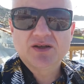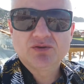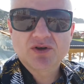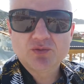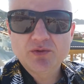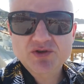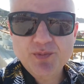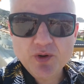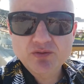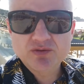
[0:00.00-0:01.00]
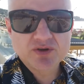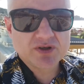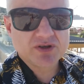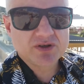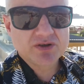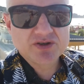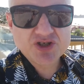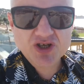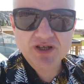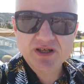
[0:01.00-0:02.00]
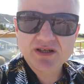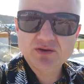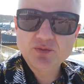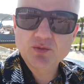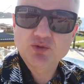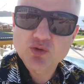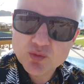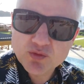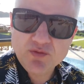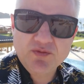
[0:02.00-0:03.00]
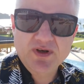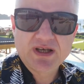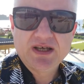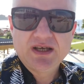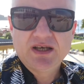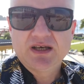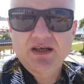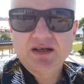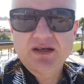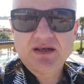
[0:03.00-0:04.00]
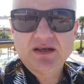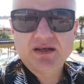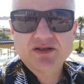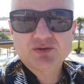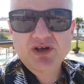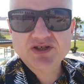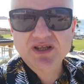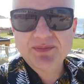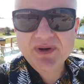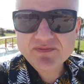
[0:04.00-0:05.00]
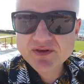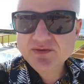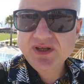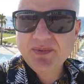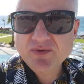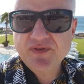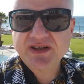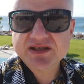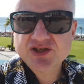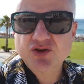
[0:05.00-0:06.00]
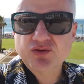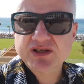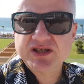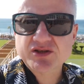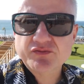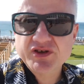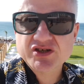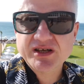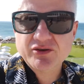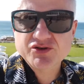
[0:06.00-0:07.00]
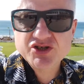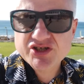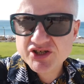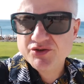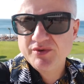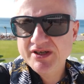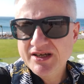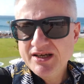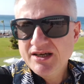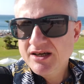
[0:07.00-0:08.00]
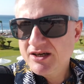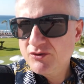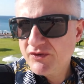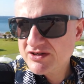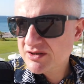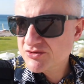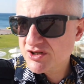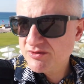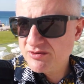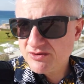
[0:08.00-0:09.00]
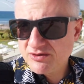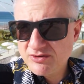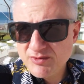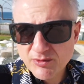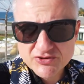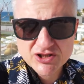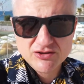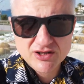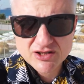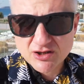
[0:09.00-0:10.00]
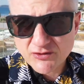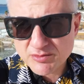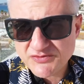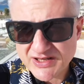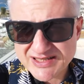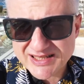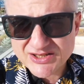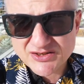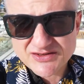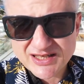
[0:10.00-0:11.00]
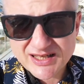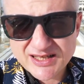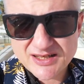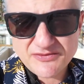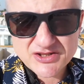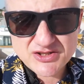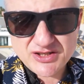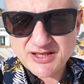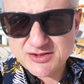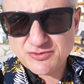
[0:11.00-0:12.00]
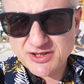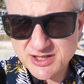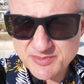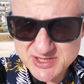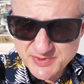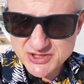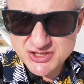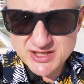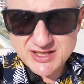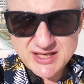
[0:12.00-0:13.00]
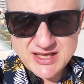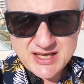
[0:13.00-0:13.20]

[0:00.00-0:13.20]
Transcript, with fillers: które lubią spokój, e, ciszę, nie, nie lubią tłumów. E, słuchajcie, na pewno, na pewno fantastyczny okres też również dla rodzin, dzieci. E, uważam, że e, mimo wszystko zaryzykowałbym stwierdzenie, że wcale właśnie nie jest tutaj niebezpiecznie,